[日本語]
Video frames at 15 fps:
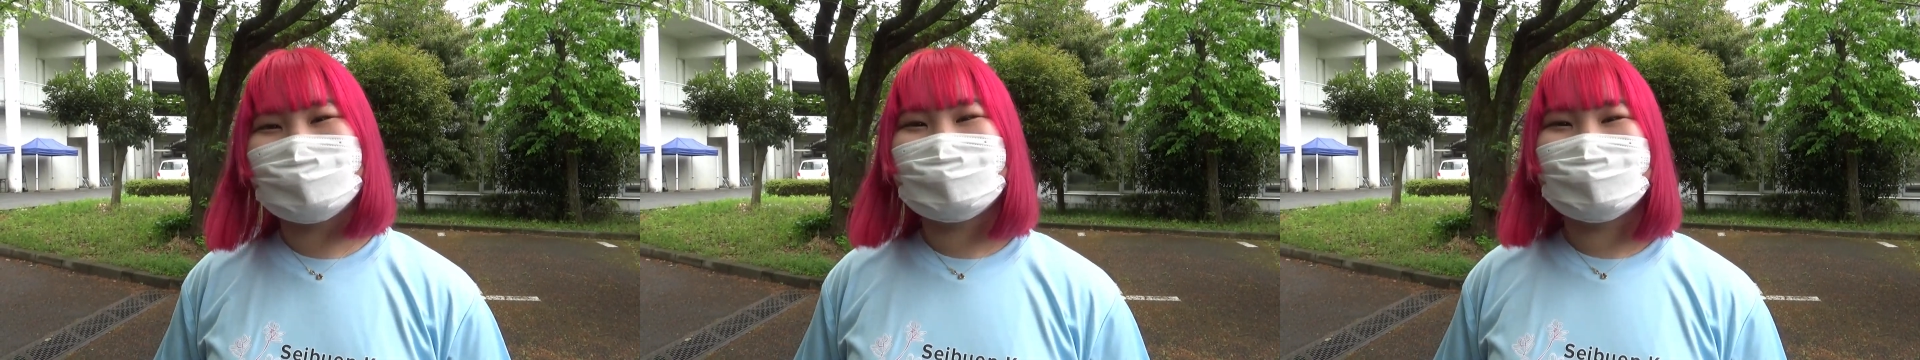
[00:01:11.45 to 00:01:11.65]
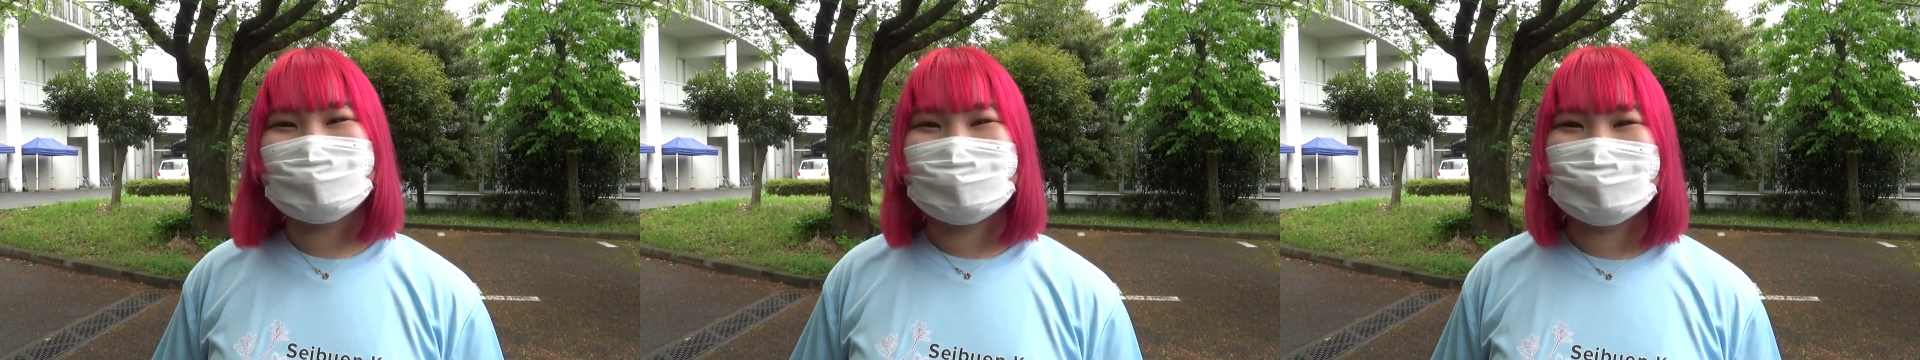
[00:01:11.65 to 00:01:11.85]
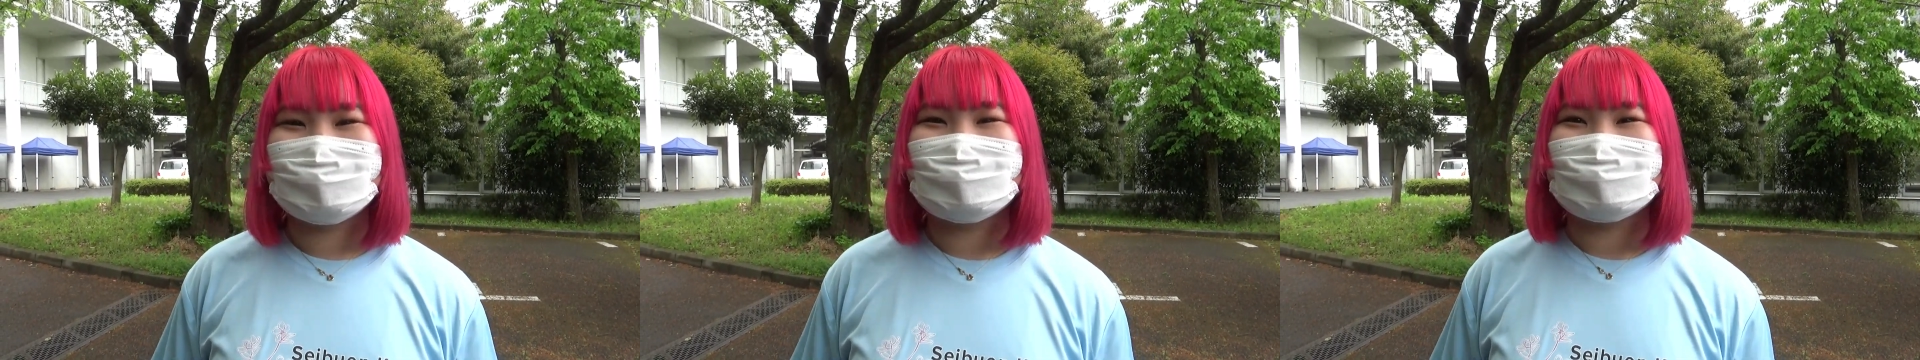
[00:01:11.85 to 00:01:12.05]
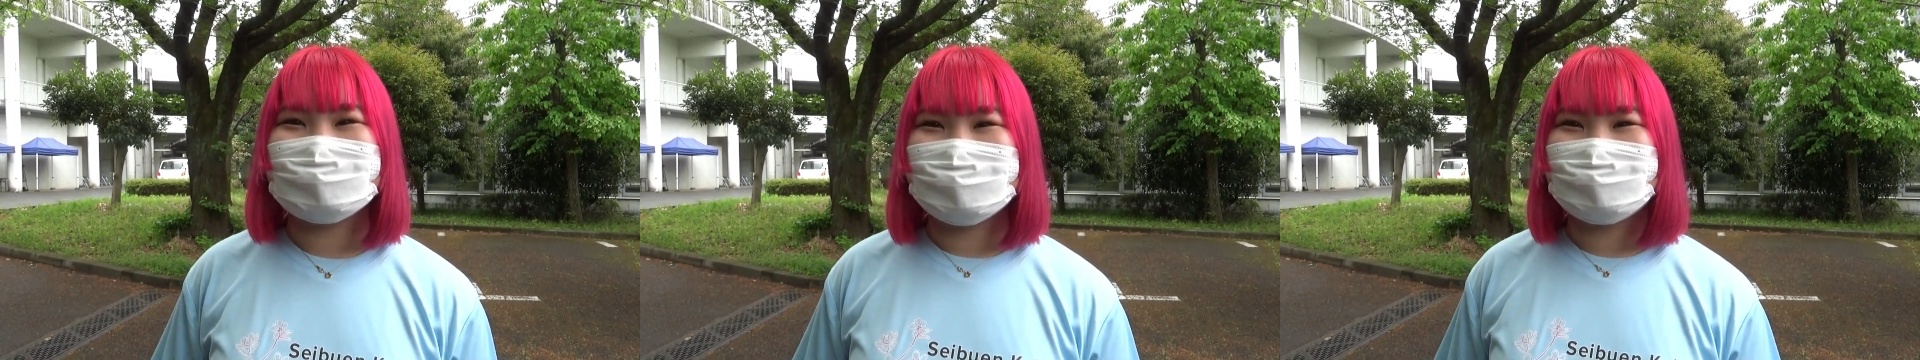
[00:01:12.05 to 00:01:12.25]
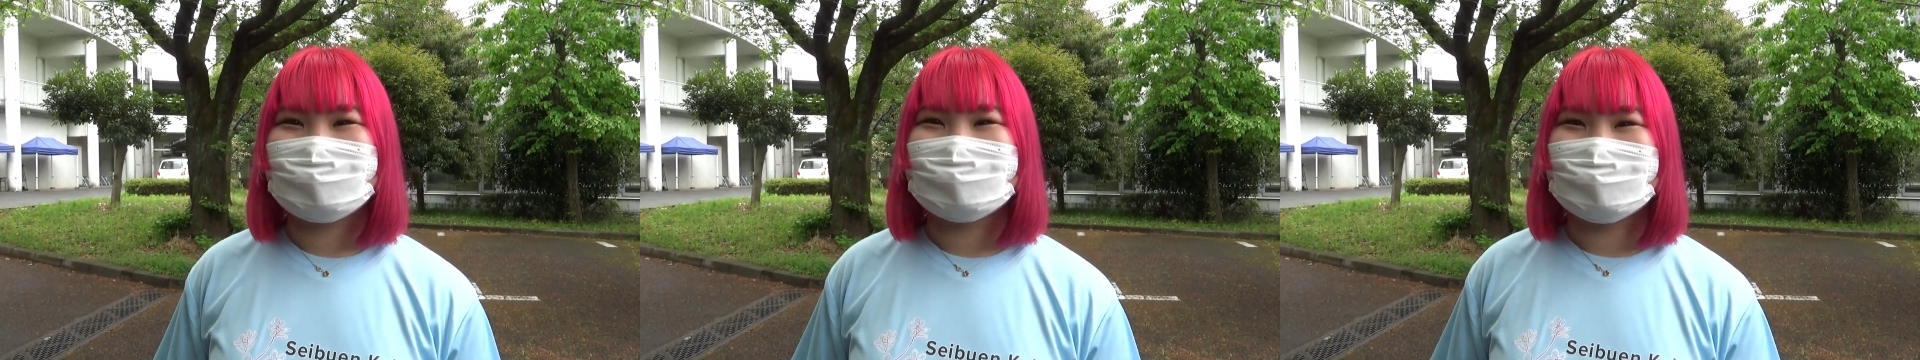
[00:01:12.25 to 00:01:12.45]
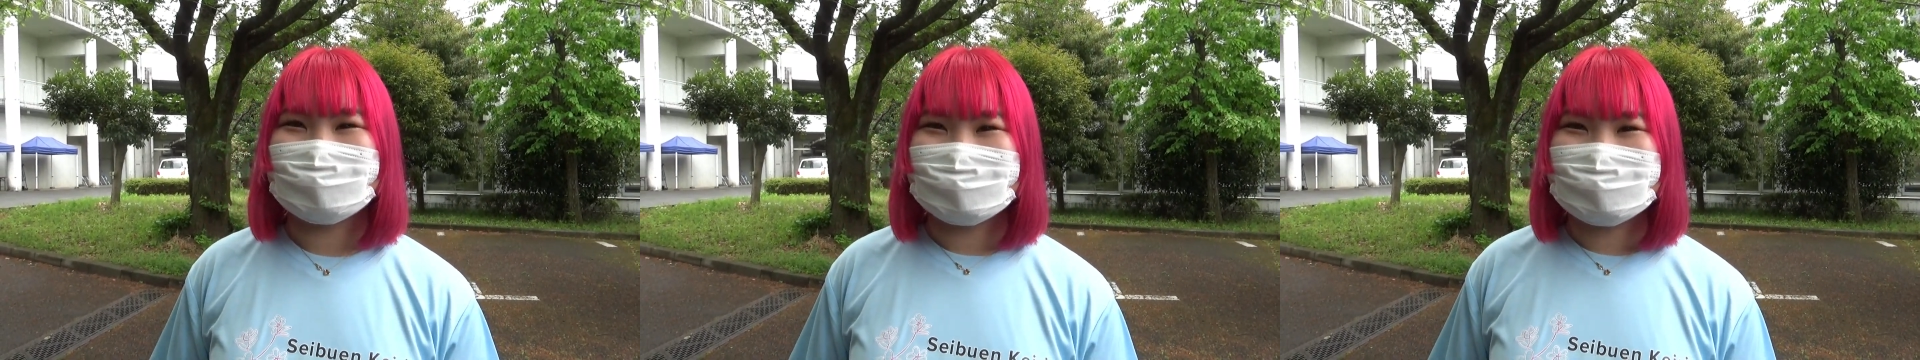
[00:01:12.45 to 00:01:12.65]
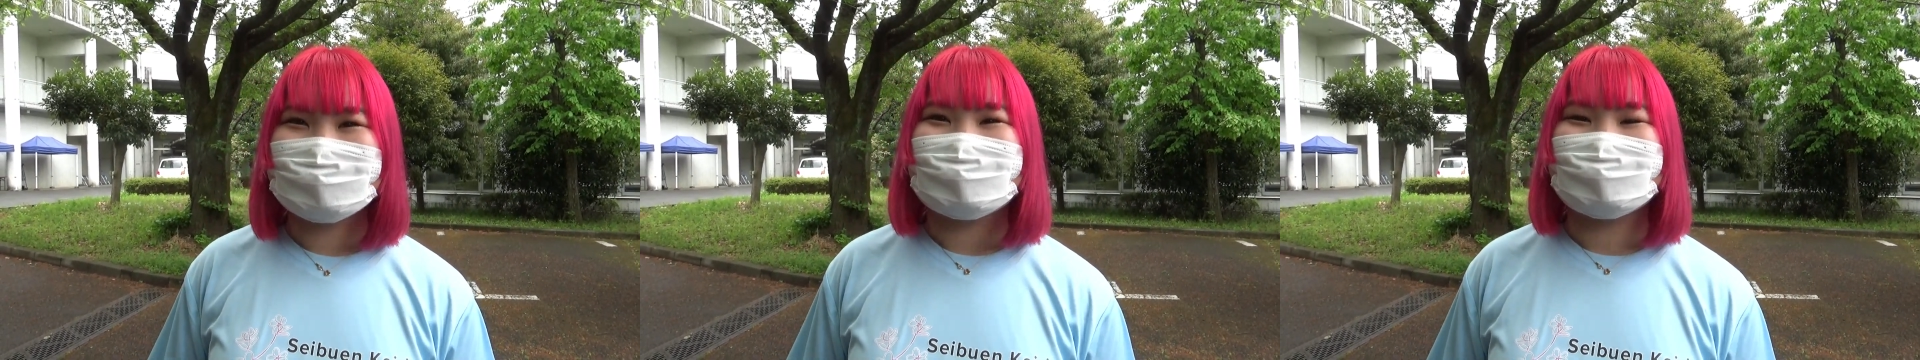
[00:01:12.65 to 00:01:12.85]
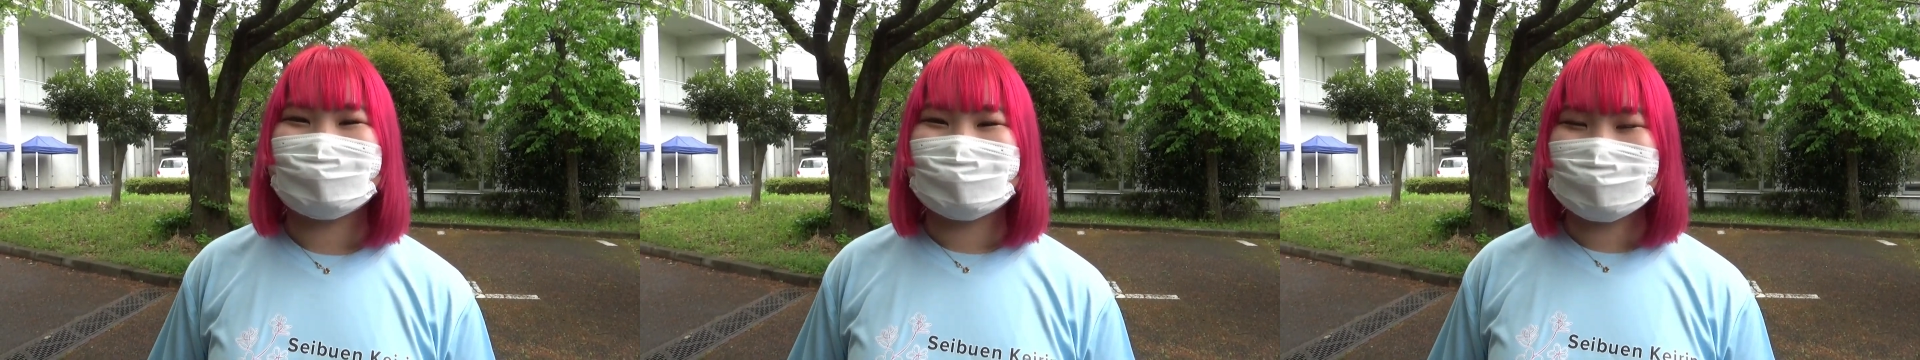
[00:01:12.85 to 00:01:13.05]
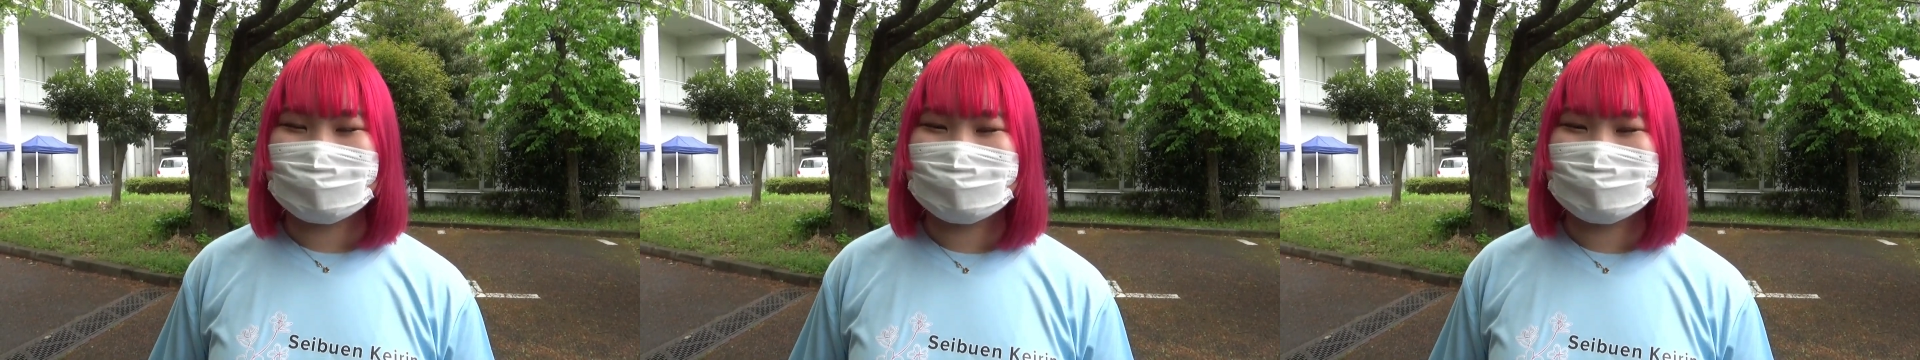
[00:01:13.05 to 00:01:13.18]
果が出れば一番いいんですけどな